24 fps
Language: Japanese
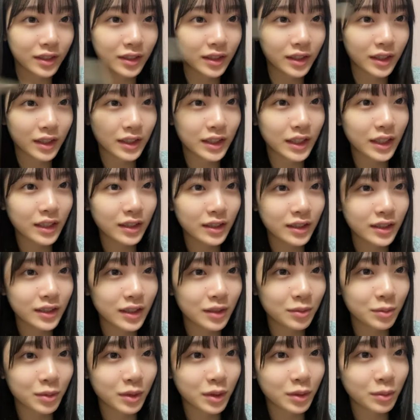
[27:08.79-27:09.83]
なんか3期
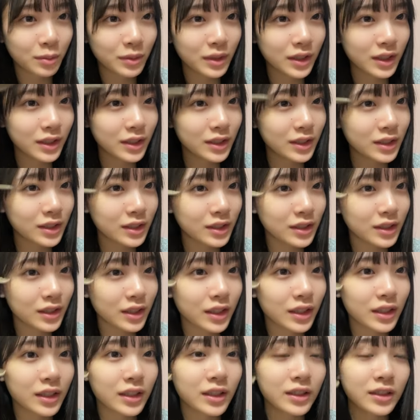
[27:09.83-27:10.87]
生も友達に
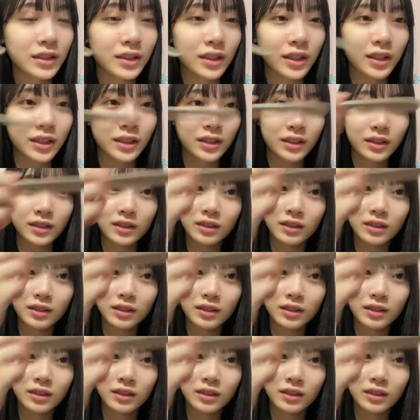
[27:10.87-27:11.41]
近いですね